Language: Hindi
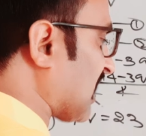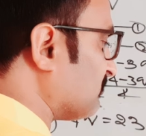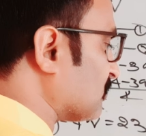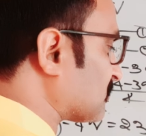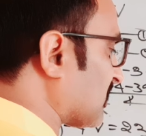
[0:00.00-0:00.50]
का
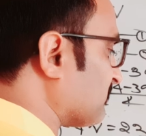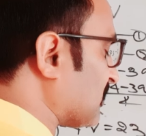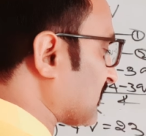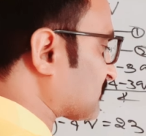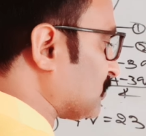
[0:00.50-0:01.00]
व्युतक्रम
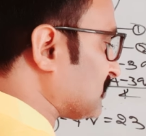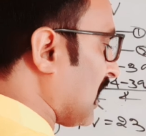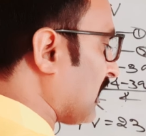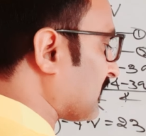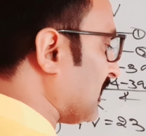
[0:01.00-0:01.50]
यक्स हो
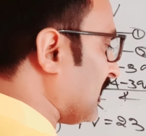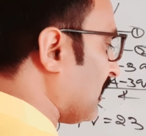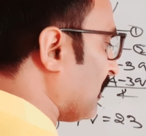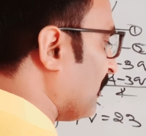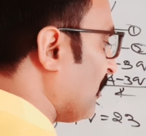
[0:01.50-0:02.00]
जाएगा
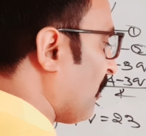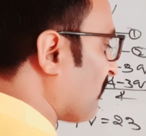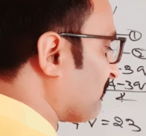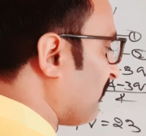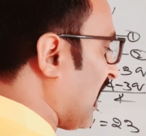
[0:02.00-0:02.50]

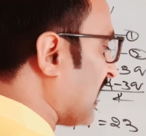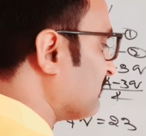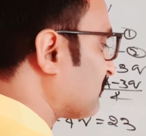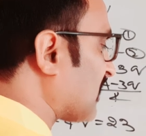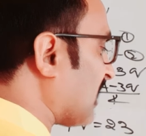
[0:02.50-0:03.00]
और
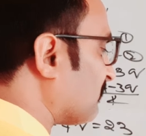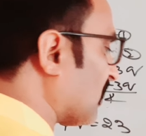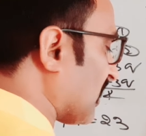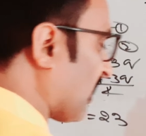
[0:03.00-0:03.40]
फाइव का वन